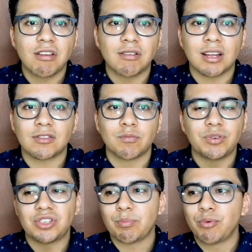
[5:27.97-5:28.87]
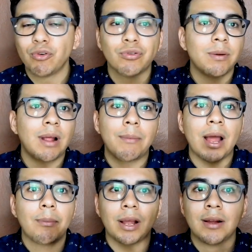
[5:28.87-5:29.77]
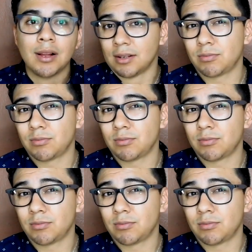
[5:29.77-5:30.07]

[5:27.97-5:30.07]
y dijo que eres un pinche puto y bla, bla, bla.